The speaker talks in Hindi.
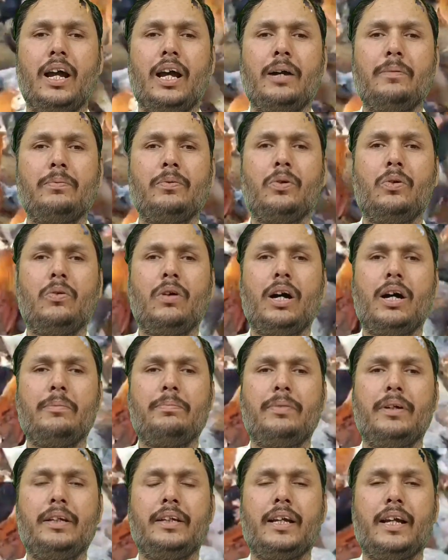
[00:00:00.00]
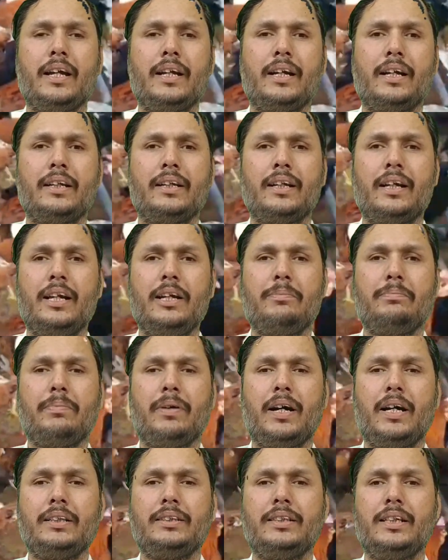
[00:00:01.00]
आपको वहाँ पर क्या करना है
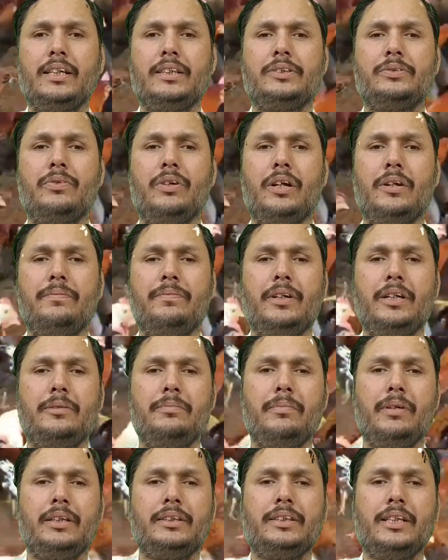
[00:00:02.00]
पाँच हज़ार स्क्वायर फीट में